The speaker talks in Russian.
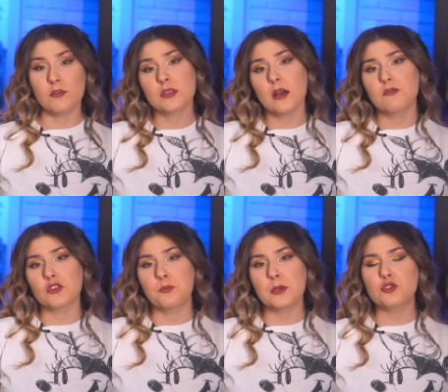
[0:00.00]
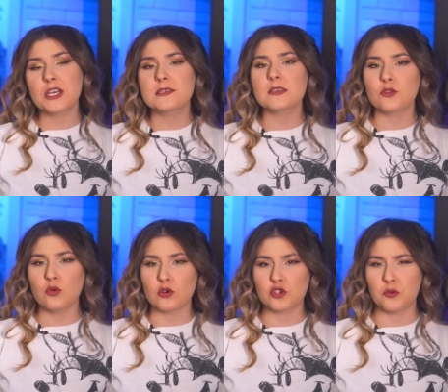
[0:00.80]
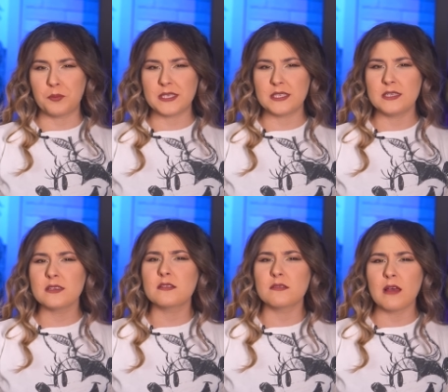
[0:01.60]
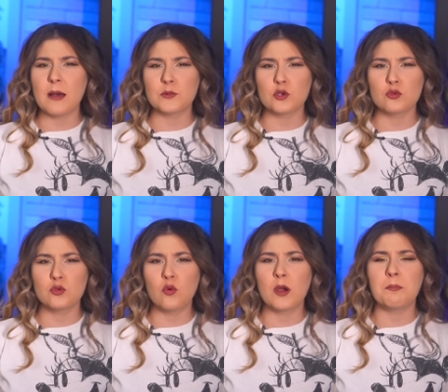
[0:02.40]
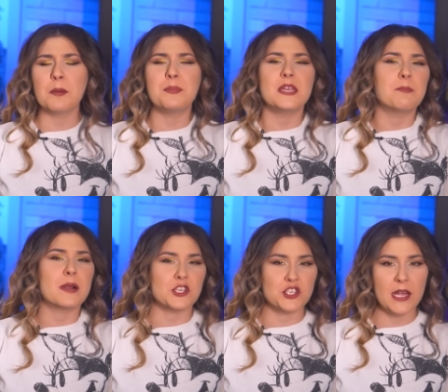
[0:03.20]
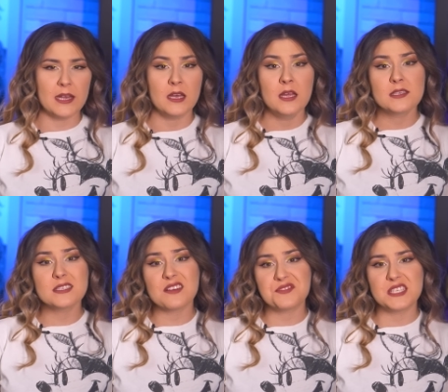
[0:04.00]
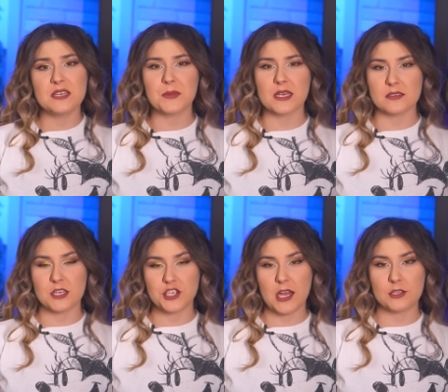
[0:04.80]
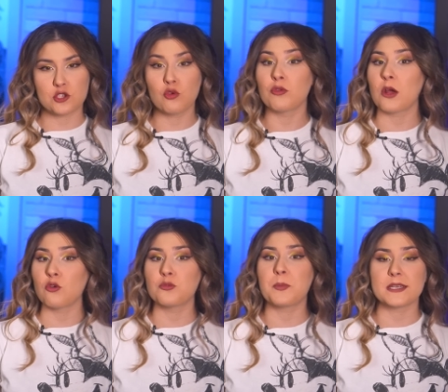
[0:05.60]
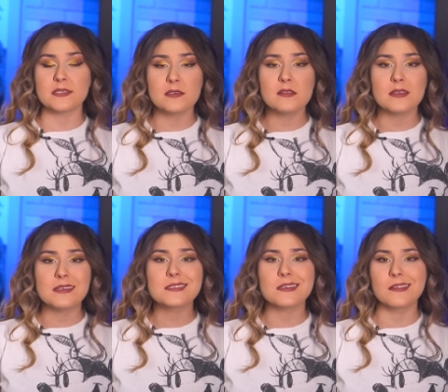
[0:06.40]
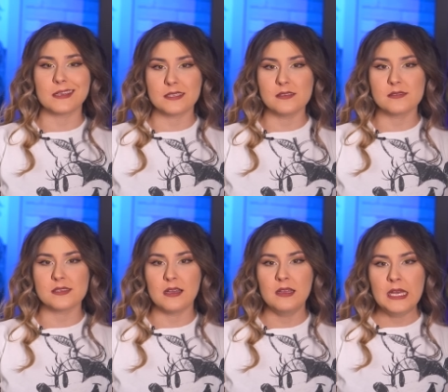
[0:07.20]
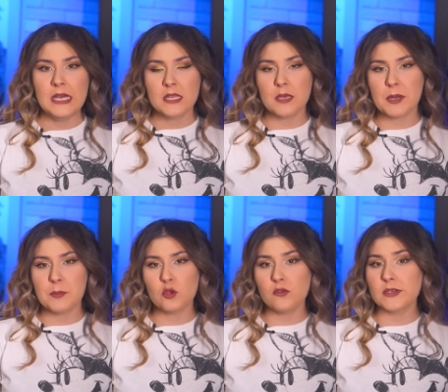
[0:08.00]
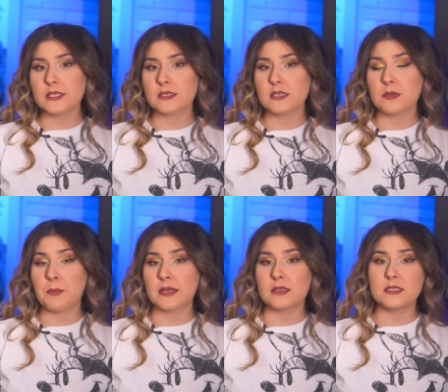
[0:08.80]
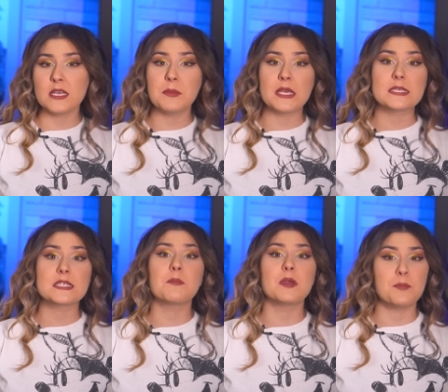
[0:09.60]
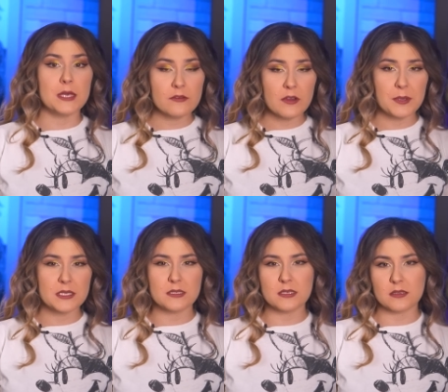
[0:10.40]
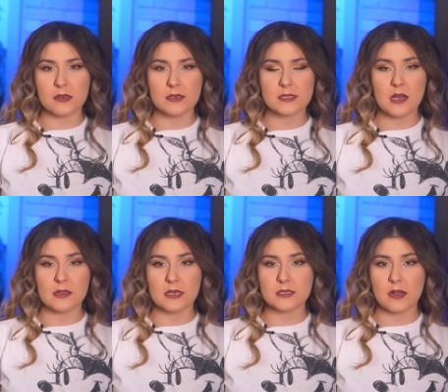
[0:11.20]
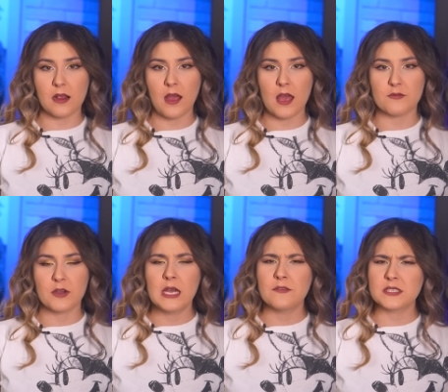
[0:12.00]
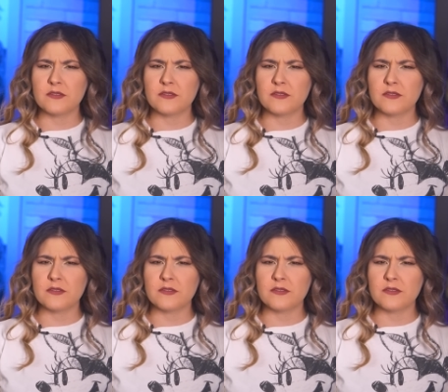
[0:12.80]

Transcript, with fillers: Вот так вот. Получается то, что президенты там друг друга поперепрощали, совсем не означает, что народ простил и согласился. Не применил высказаться по этой теме и самый первый президент Кыргызстана Аскар В